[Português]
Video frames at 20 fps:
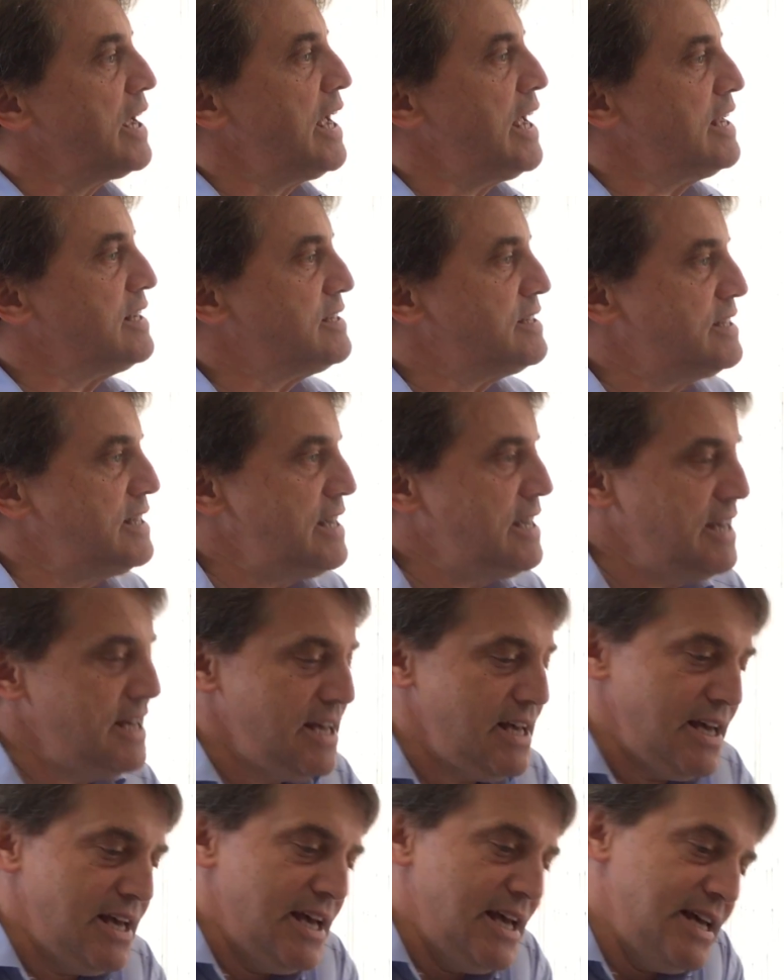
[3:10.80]
esse
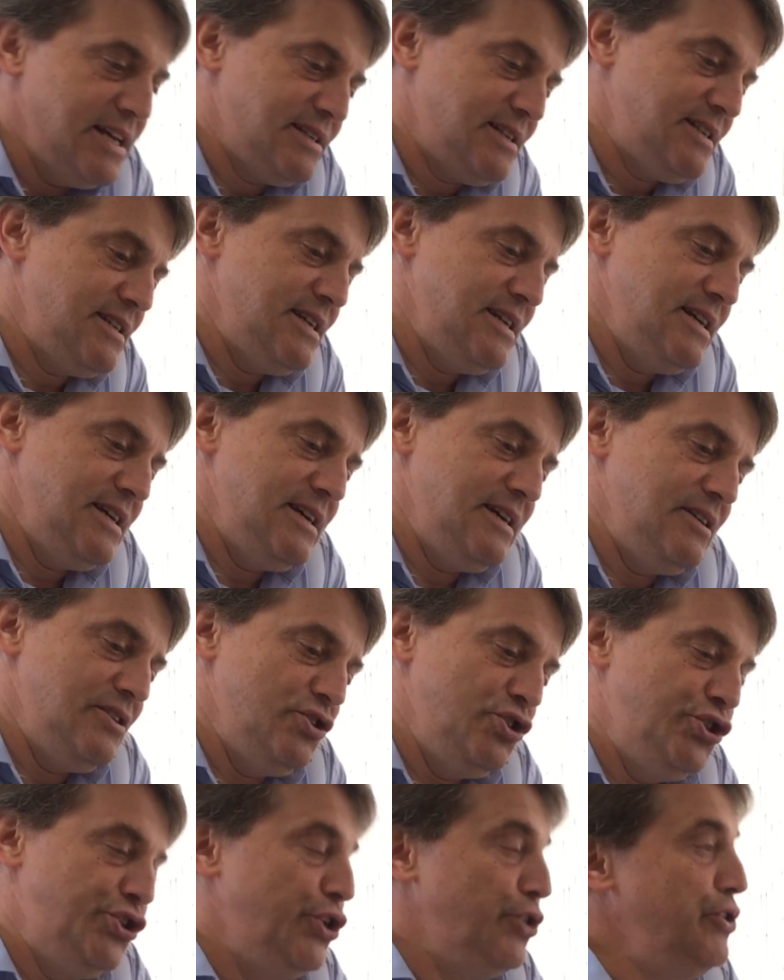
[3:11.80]
esse
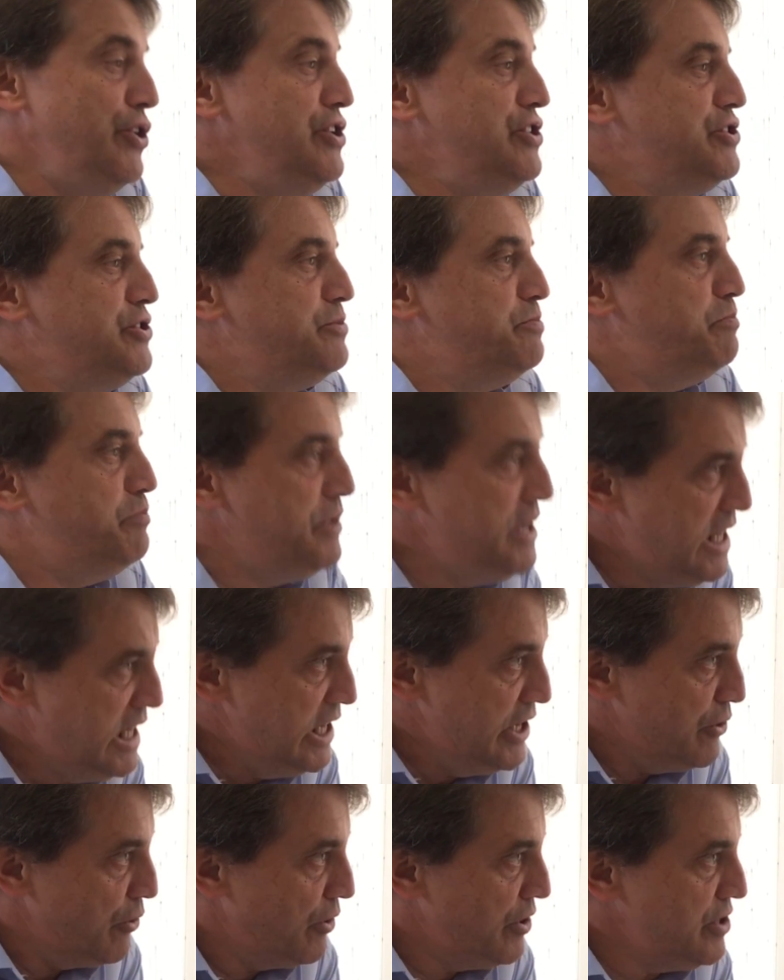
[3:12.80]
2
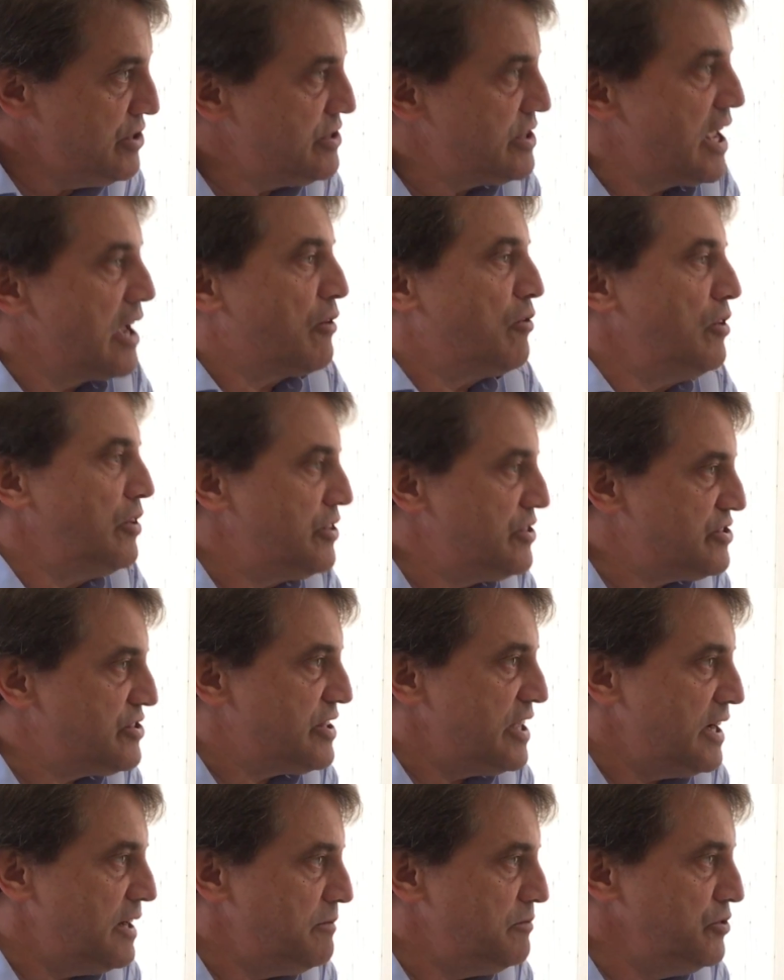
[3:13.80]
bilhões que
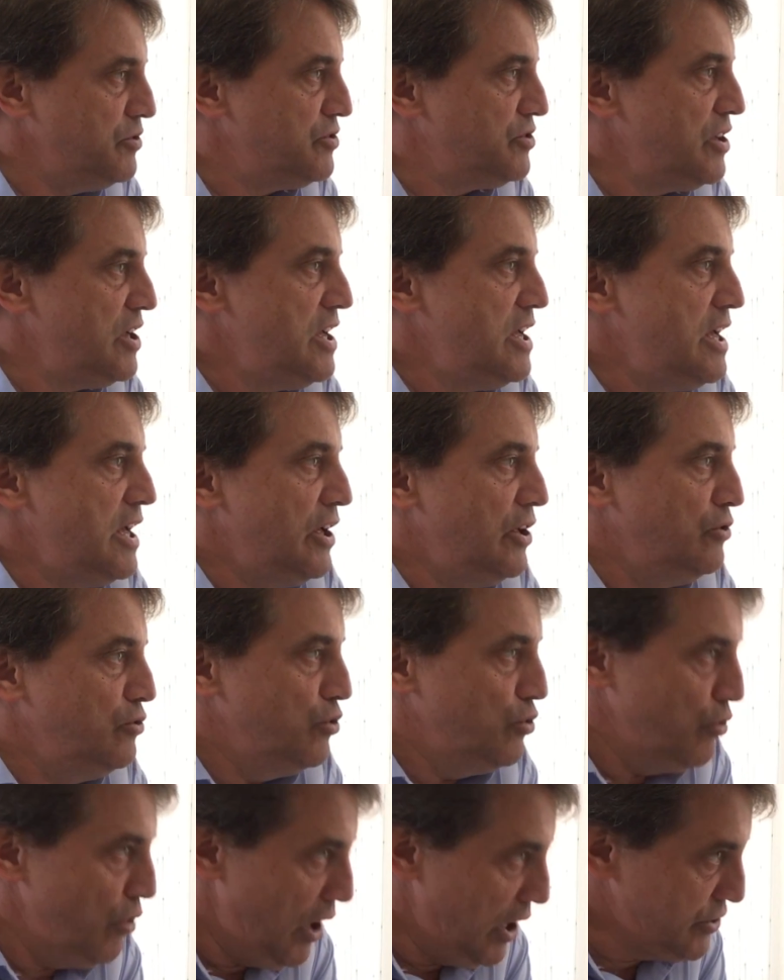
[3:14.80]
conquistamos
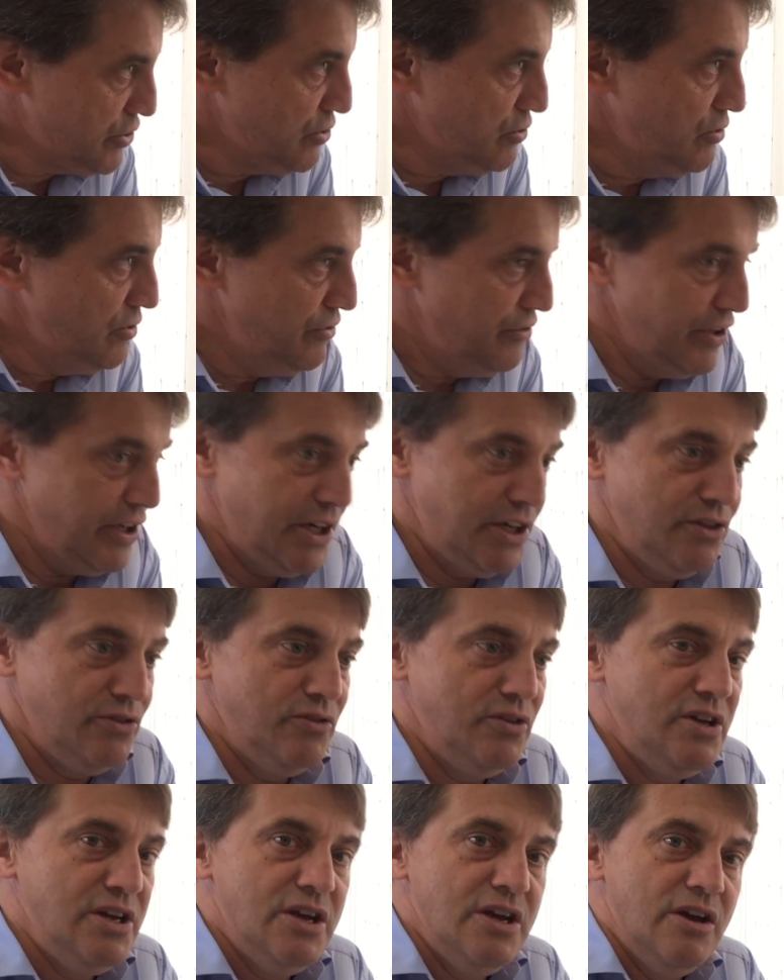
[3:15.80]
no nosso
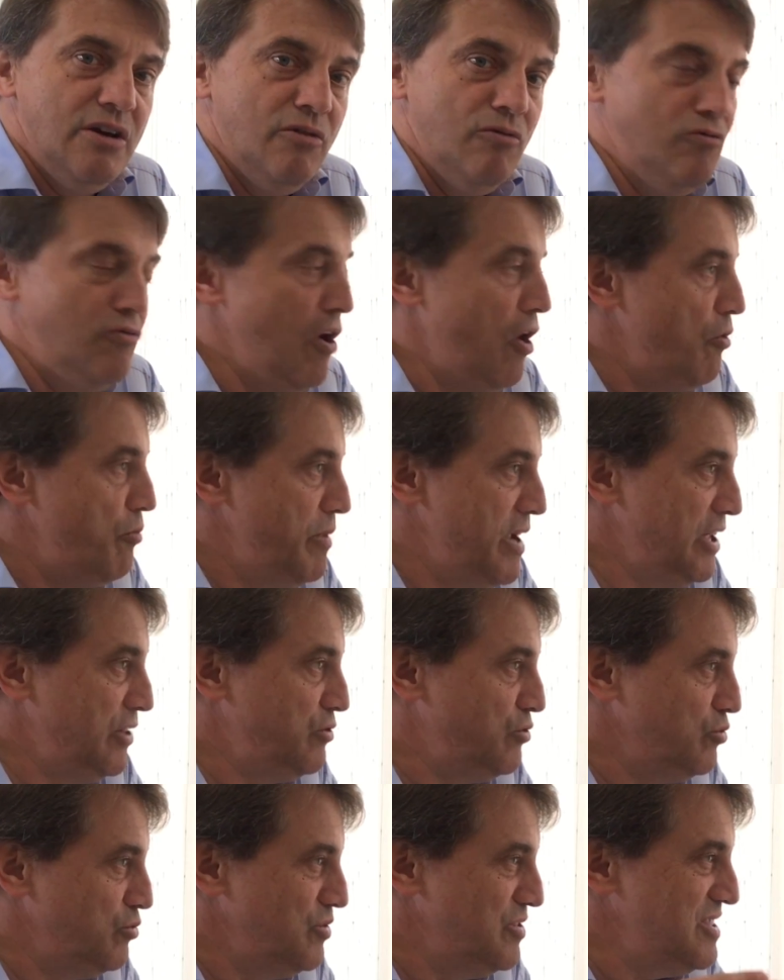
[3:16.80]
governo, um
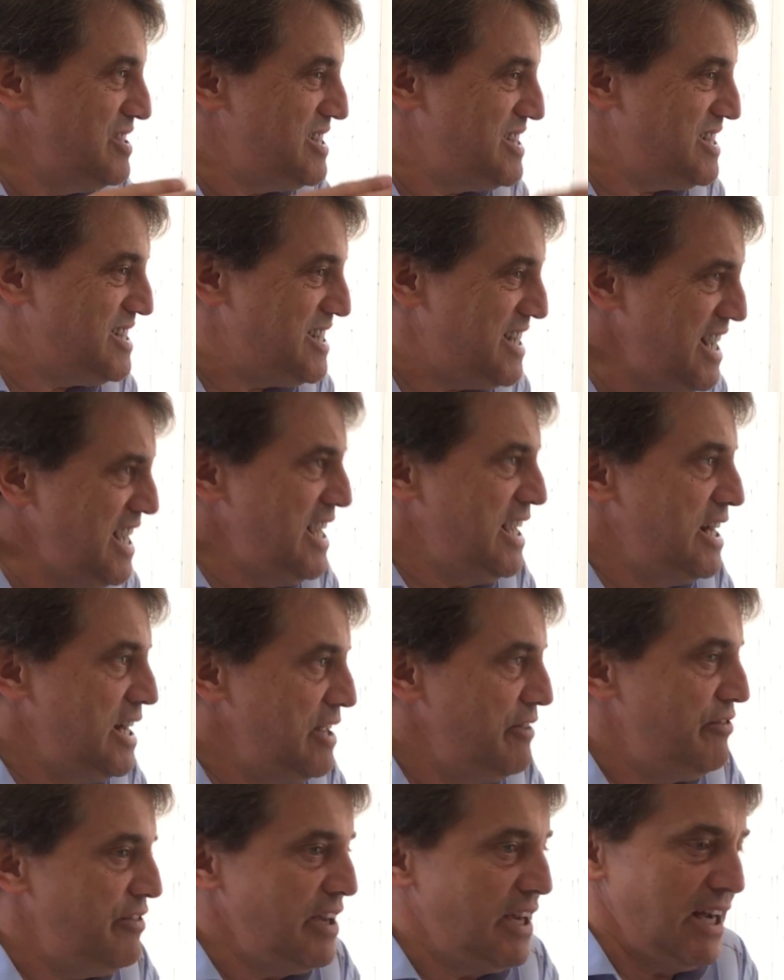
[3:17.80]
aumento
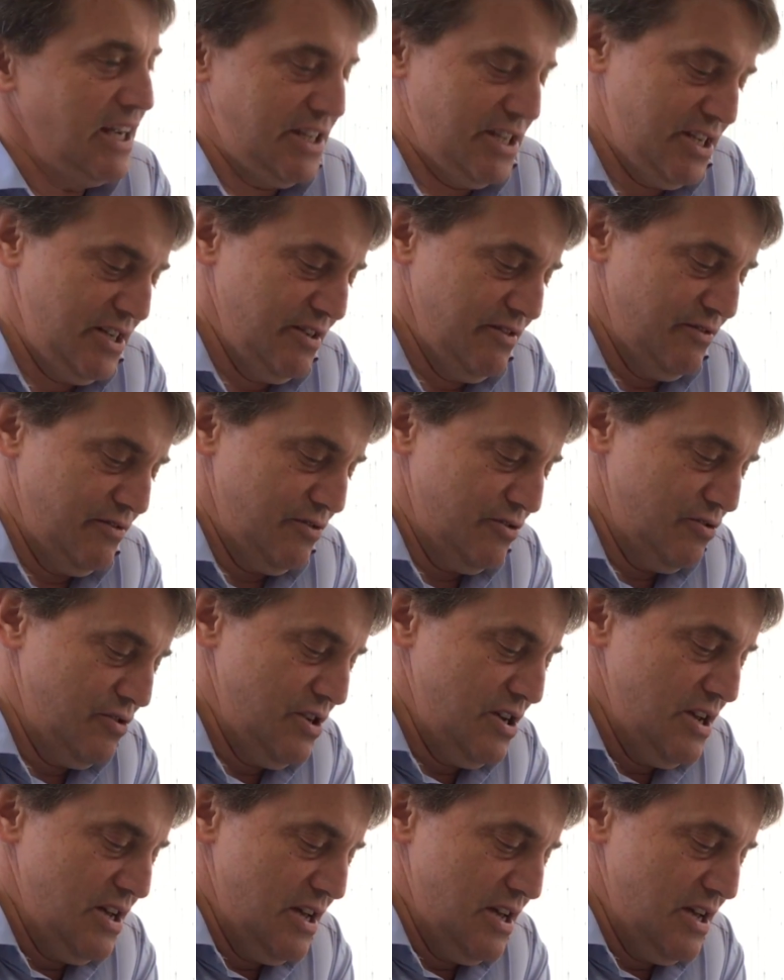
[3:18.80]
significativo.